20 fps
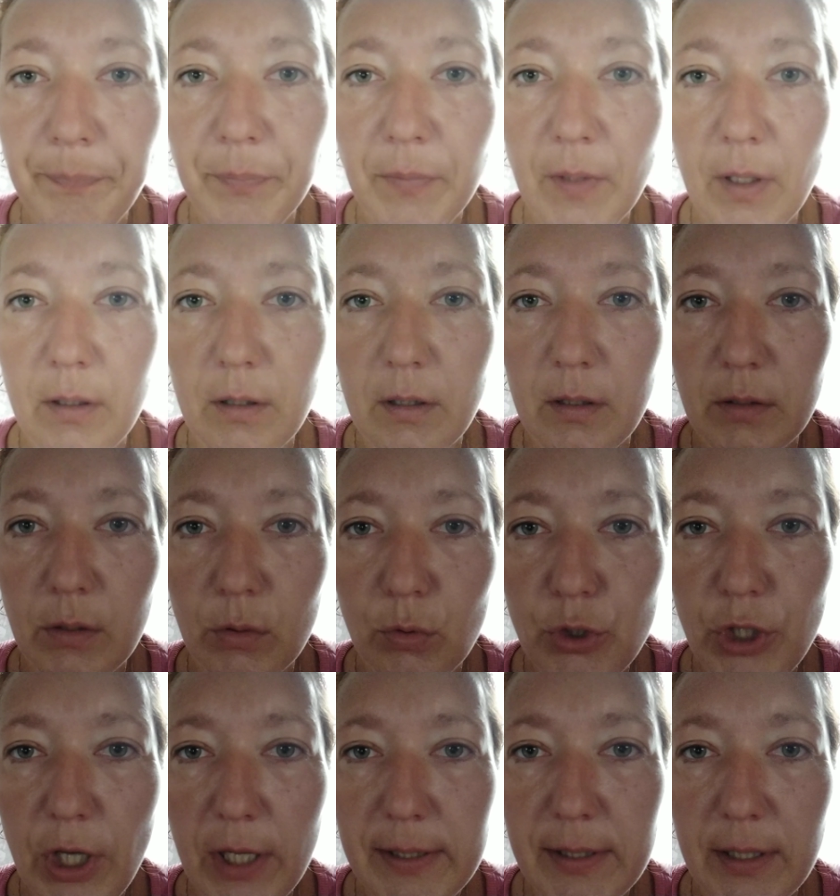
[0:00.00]
Э, на
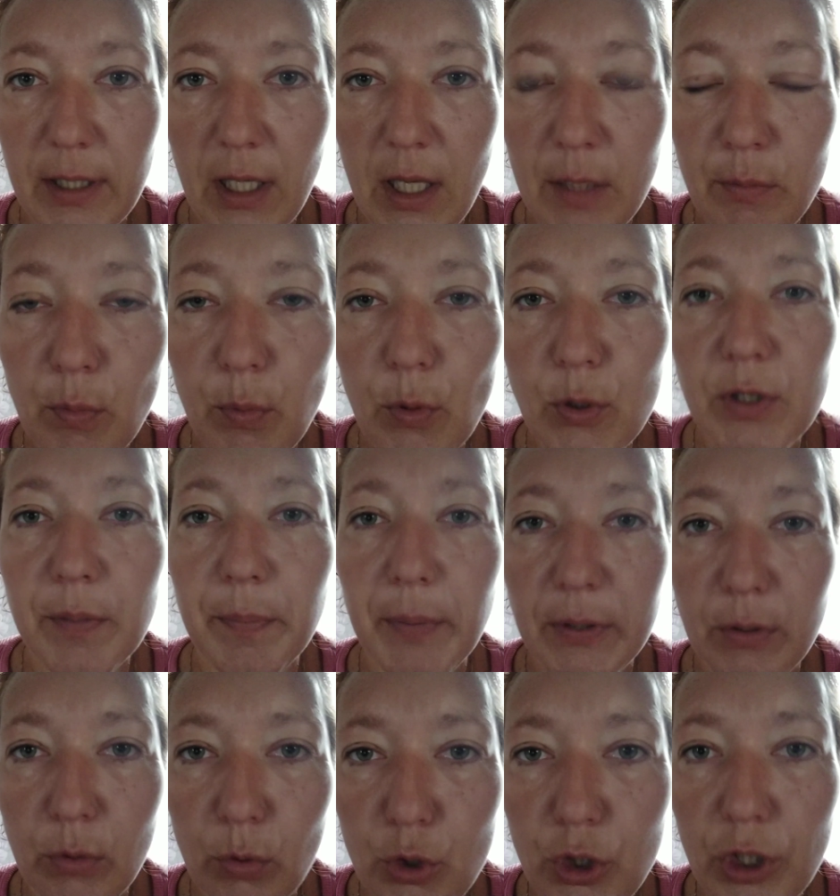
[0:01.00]
участке. И ему просто
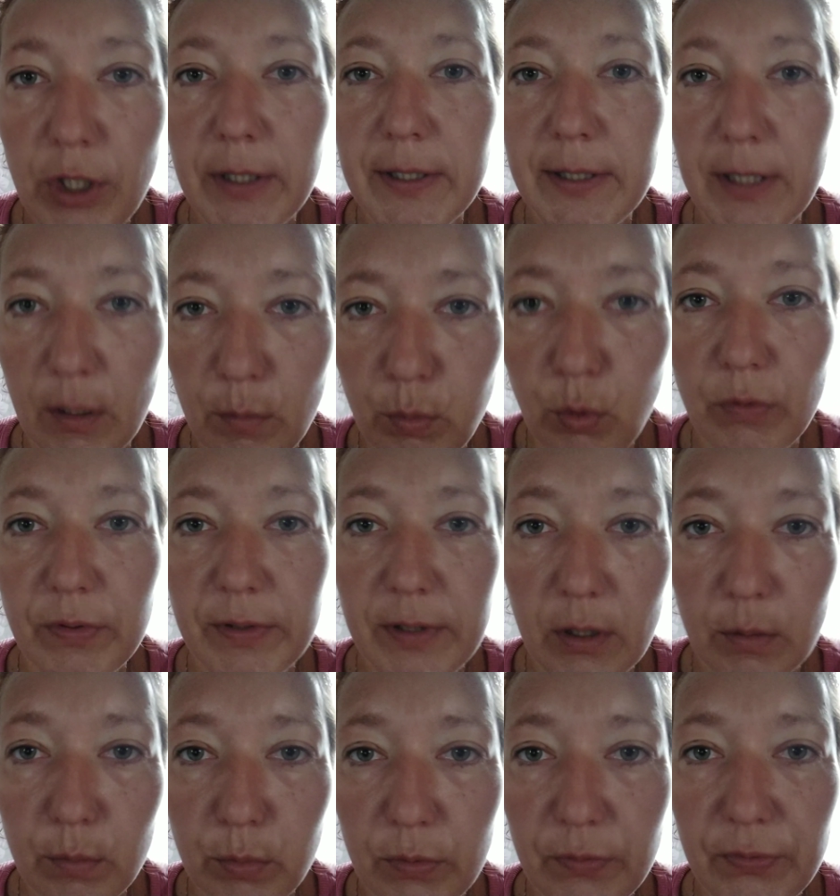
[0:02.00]
подключили к столбу, он в,
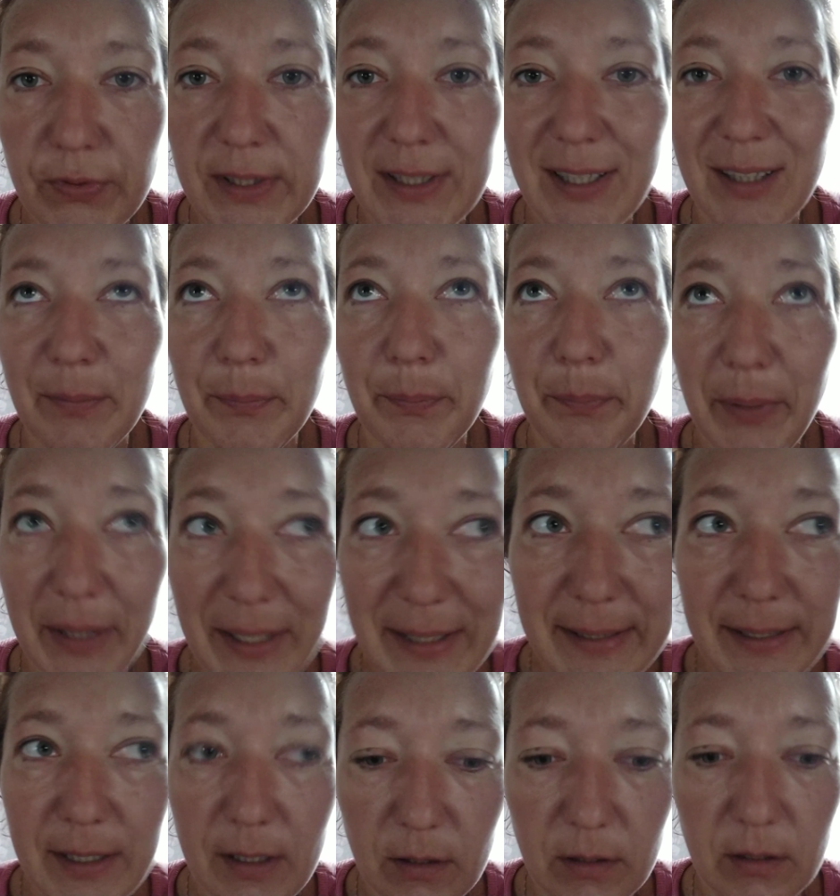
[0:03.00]
столбу, в столбе
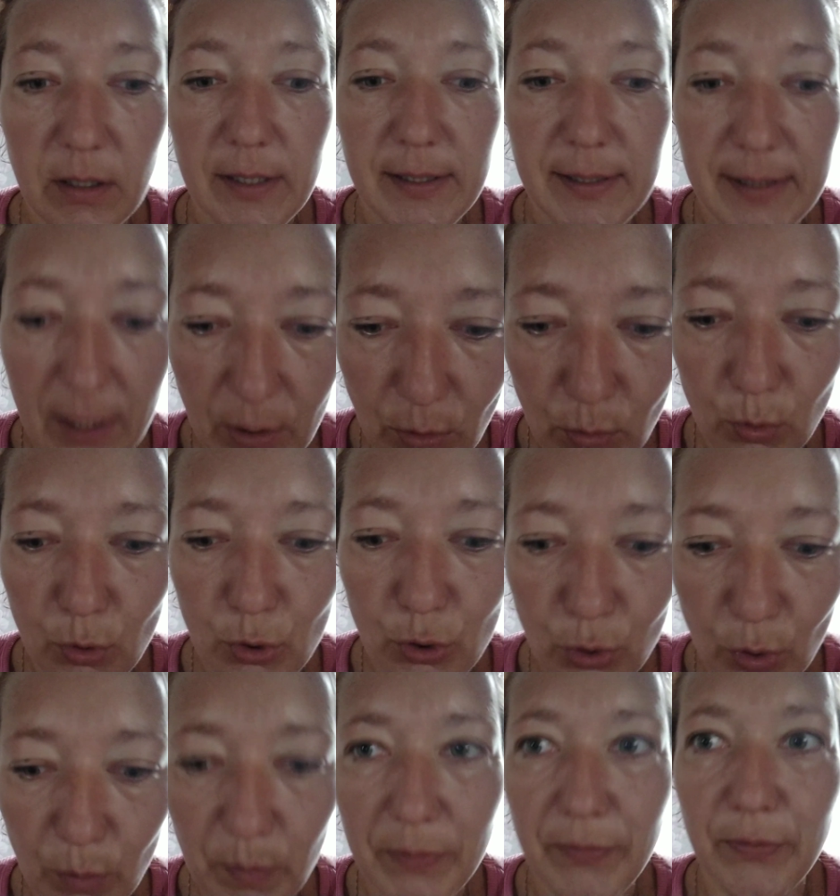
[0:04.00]
сделал розетку,
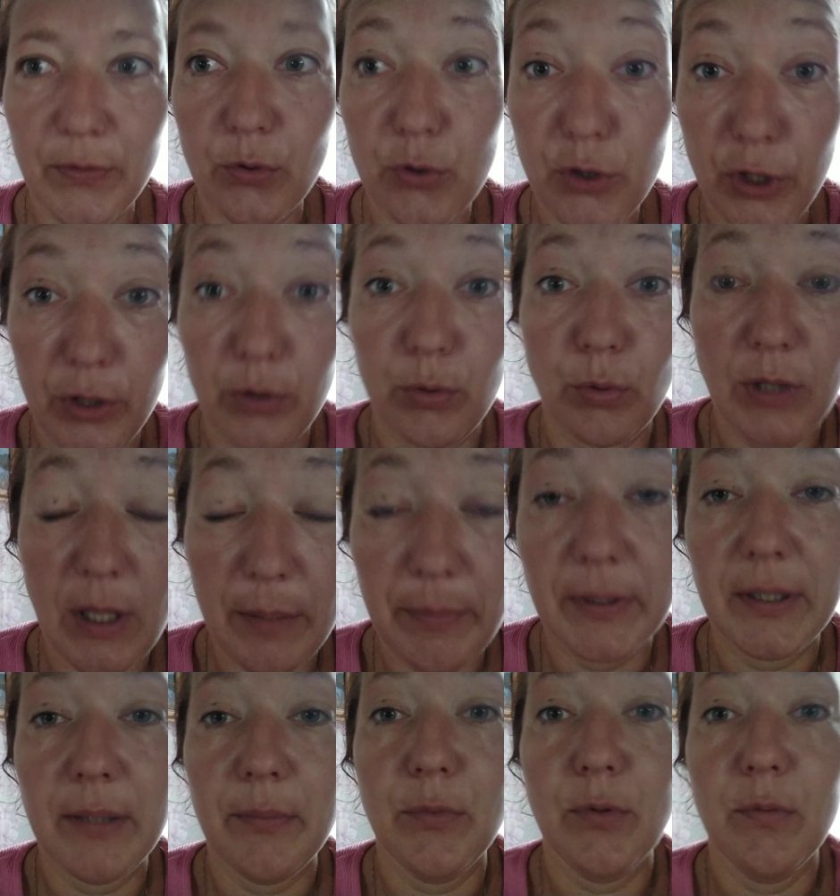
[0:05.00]
чтобы включить туда
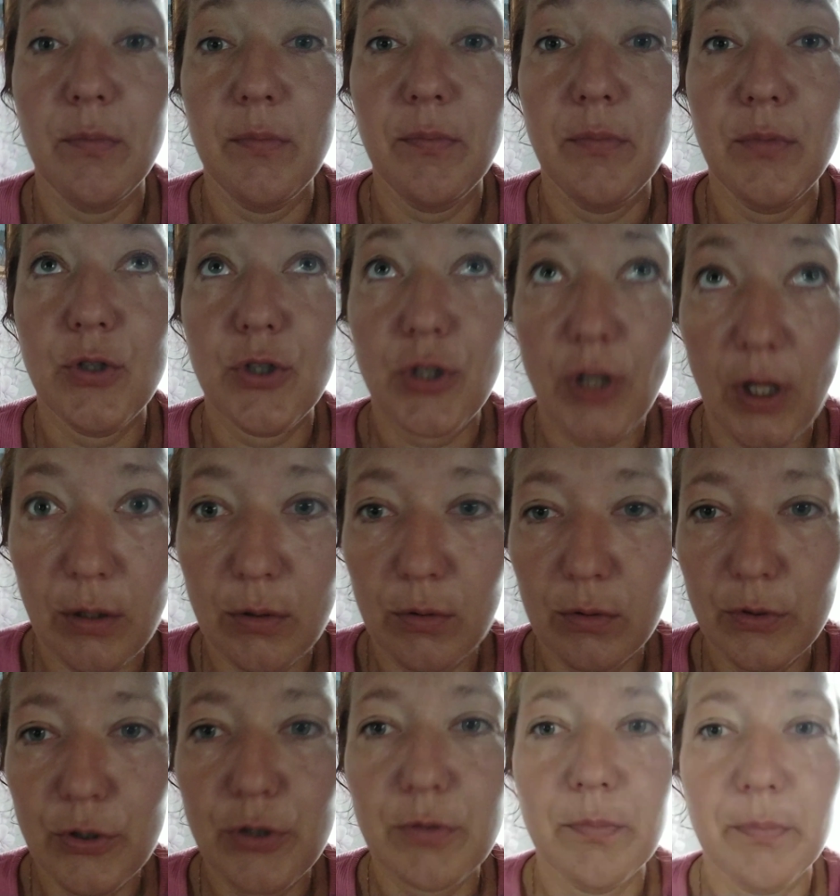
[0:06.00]
бетономешалку.
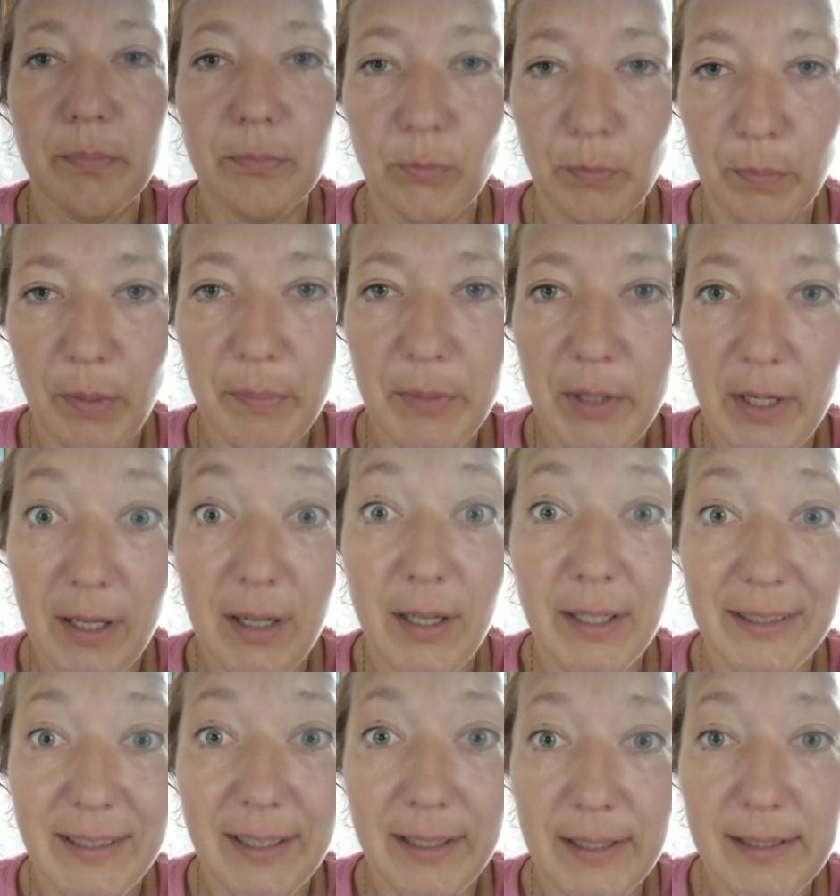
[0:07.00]
В общем, ну, примерно
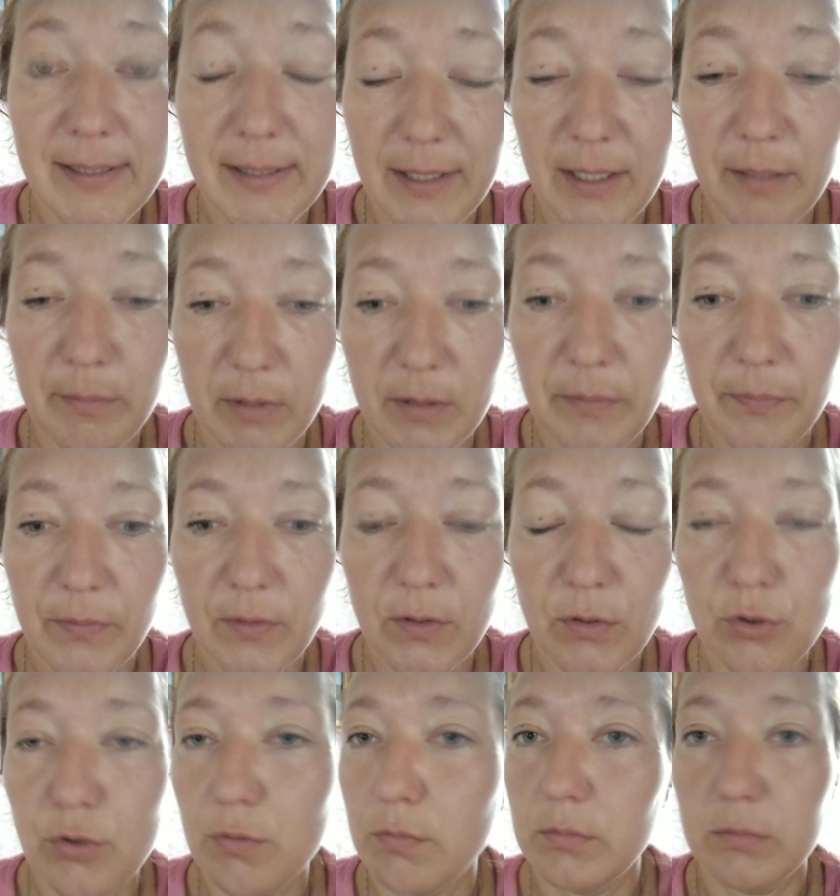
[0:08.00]
какая-то такая схема. В
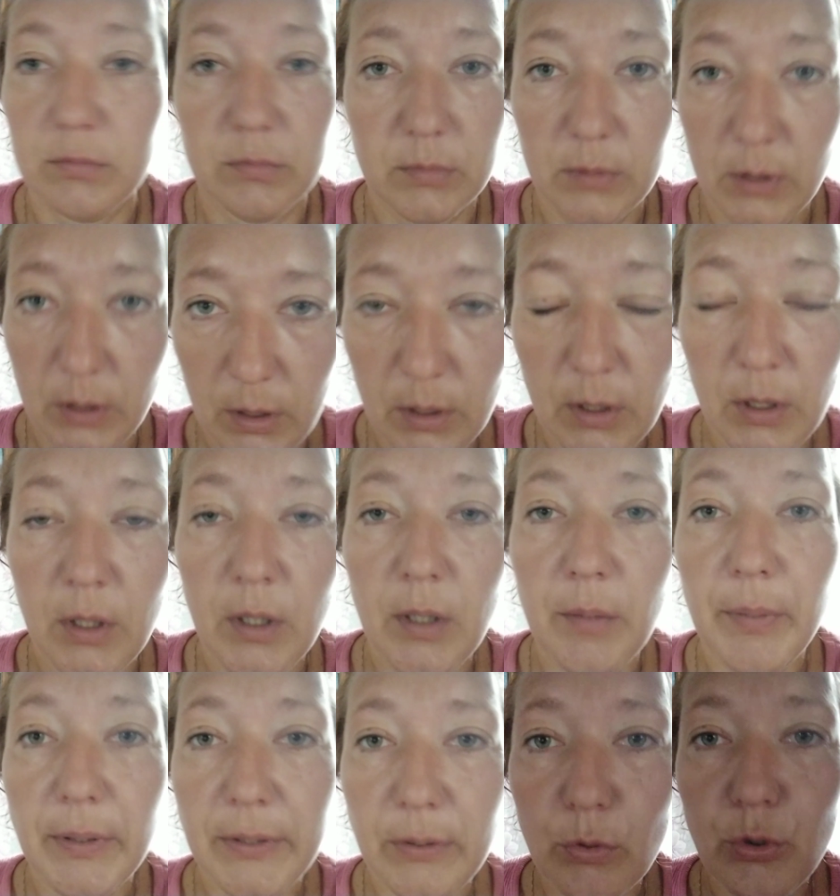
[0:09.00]
общем,
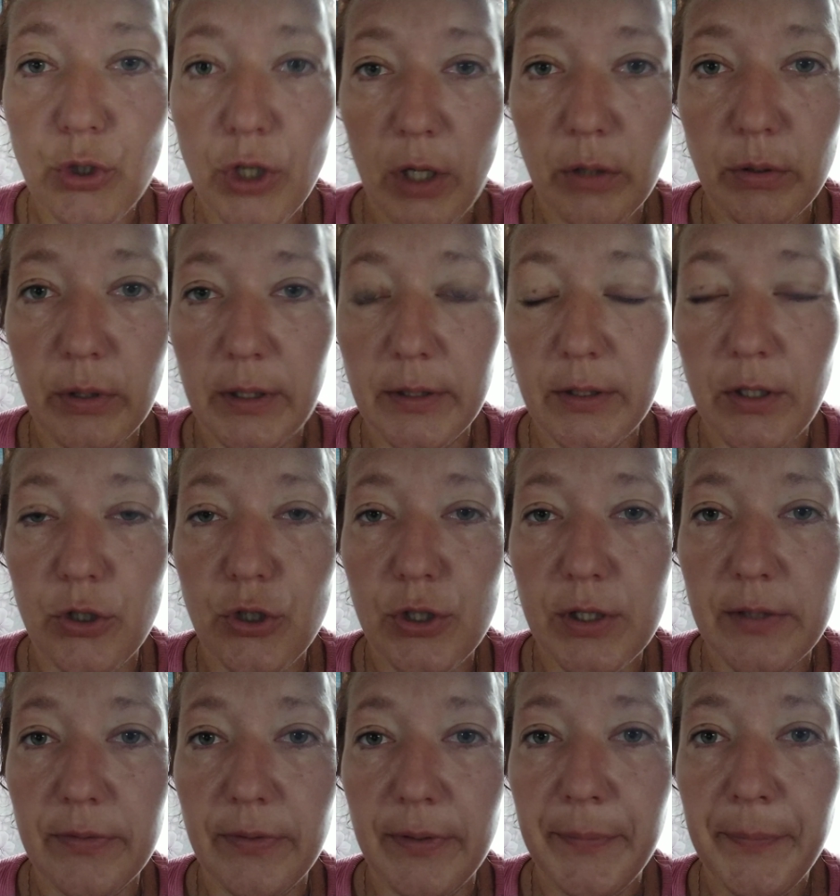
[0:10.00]
подключают
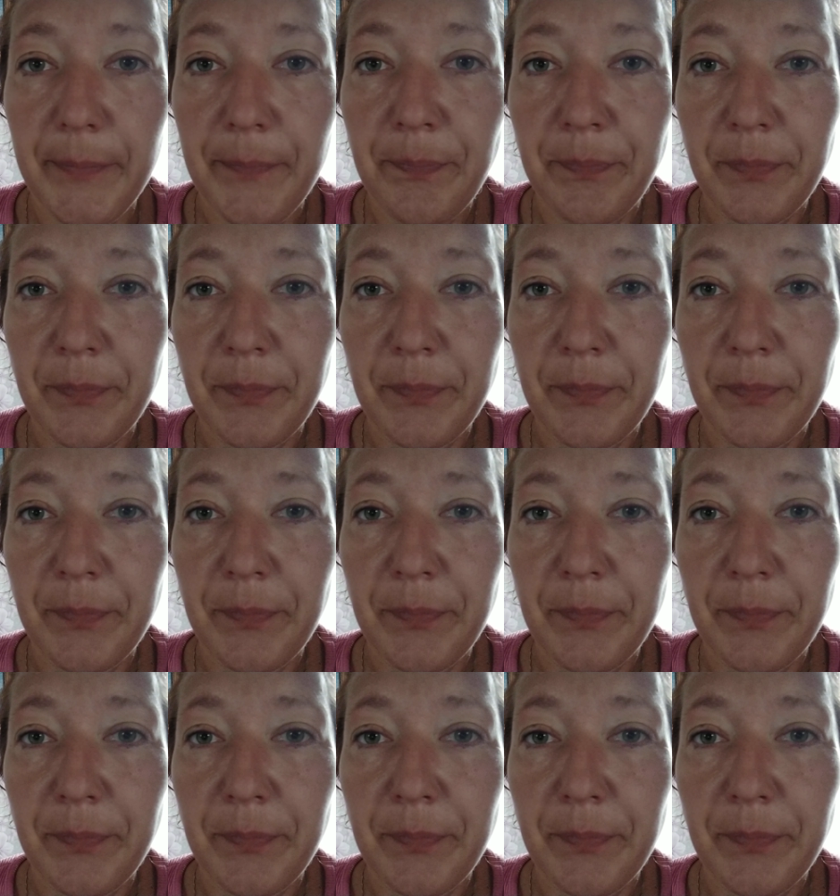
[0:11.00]
электричество.